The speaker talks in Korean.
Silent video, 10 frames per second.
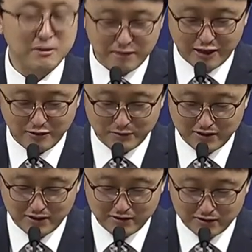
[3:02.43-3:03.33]

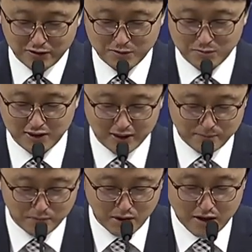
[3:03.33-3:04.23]
마음이 느껴집니다.
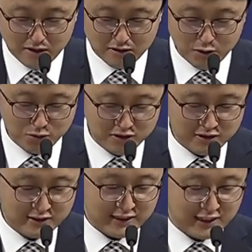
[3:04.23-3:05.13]
그리고는
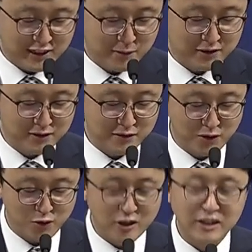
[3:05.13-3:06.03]
자기 밭에서